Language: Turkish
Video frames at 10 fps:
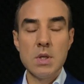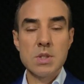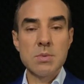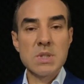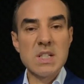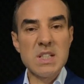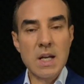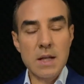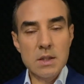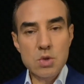Şimdi
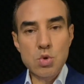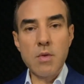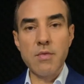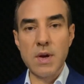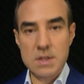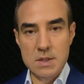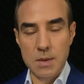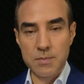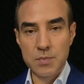kırılganlık çok fazla.